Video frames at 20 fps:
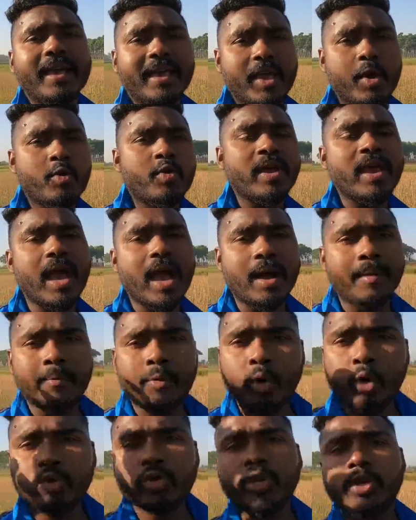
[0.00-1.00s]
क्योंकि
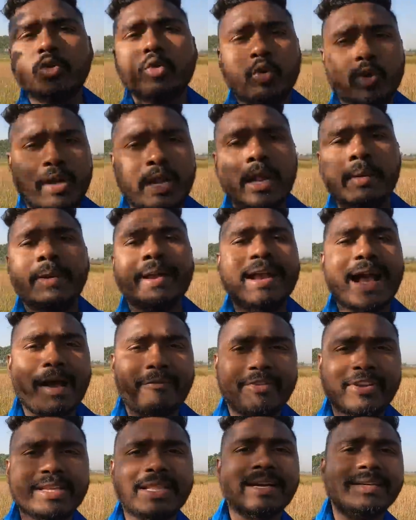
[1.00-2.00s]
अमरूद तो टूटने में
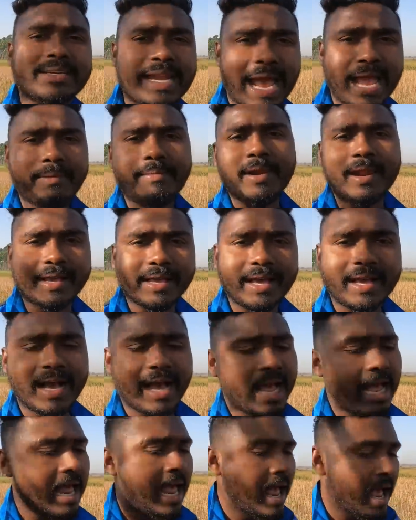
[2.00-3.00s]
काफ़ी ज़्यादा टाइम
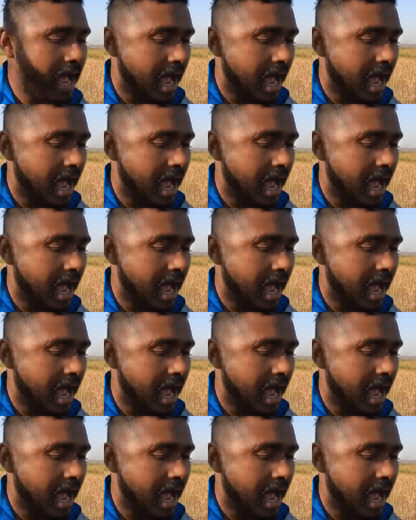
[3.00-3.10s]
लगेगा